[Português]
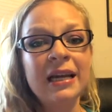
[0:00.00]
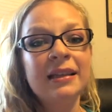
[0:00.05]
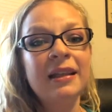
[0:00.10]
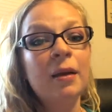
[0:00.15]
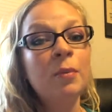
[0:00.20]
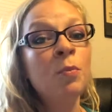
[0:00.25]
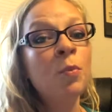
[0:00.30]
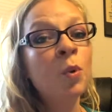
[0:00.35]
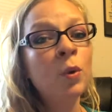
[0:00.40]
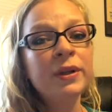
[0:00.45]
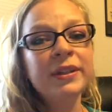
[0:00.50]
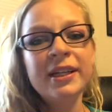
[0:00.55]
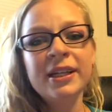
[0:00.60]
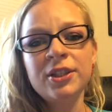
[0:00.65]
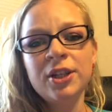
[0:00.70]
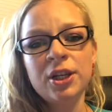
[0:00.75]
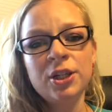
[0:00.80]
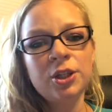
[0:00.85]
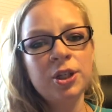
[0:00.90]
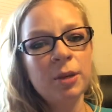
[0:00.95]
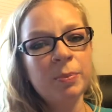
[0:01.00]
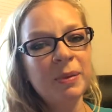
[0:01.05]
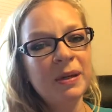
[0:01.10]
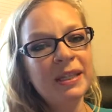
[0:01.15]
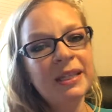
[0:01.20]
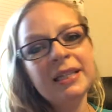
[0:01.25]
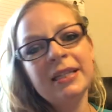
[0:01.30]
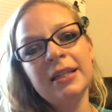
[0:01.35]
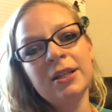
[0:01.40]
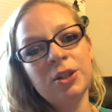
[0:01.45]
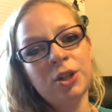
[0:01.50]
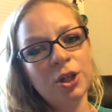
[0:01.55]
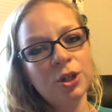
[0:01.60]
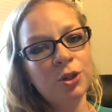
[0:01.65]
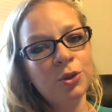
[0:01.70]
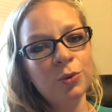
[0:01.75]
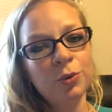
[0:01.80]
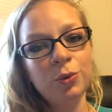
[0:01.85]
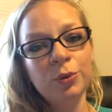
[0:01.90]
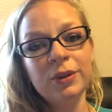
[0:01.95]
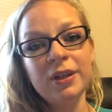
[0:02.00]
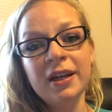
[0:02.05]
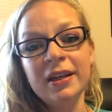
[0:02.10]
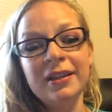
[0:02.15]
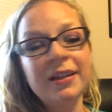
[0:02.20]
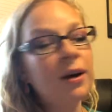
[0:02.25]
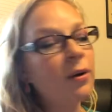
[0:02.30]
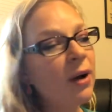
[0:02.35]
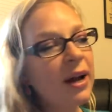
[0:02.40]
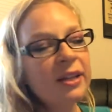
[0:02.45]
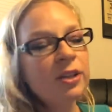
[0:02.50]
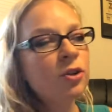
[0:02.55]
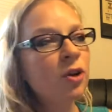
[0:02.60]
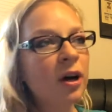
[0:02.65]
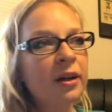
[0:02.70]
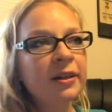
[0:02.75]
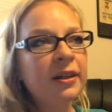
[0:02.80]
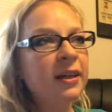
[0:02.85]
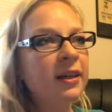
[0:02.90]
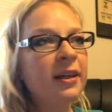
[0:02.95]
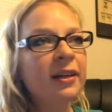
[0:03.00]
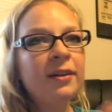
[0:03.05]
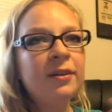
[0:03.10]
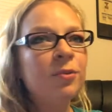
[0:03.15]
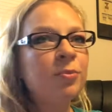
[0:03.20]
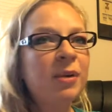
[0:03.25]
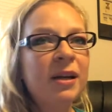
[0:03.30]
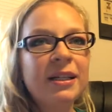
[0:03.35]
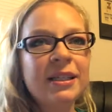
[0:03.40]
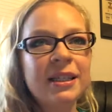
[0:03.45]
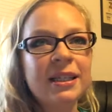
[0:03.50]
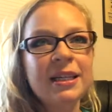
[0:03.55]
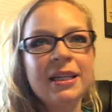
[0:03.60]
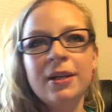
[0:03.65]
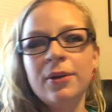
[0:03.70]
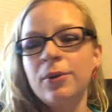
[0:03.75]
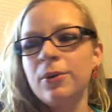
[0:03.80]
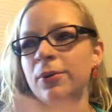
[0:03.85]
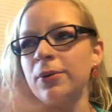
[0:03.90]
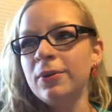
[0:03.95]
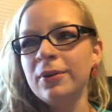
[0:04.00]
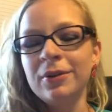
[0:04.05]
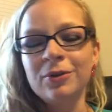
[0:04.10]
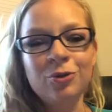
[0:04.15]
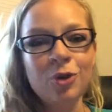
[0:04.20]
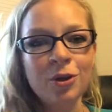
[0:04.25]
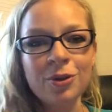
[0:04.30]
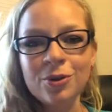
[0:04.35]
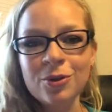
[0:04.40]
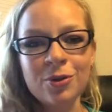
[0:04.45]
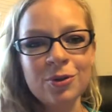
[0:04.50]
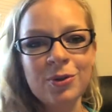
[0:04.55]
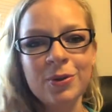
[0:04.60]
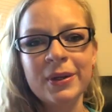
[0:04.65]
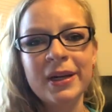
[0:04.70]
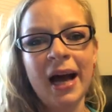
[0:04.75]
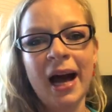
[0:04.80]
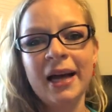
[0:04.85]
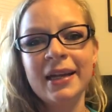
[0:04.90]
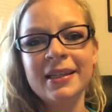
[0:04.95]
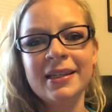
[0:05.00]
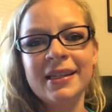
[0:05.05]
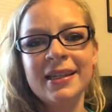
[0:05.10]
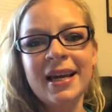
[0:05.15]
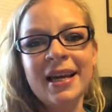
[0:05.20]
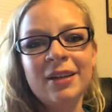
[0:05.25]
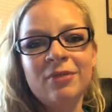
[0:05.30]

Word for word: Tem muita gente que precisa de ajuda, não é só aqui no Brasil, em todos os lugares.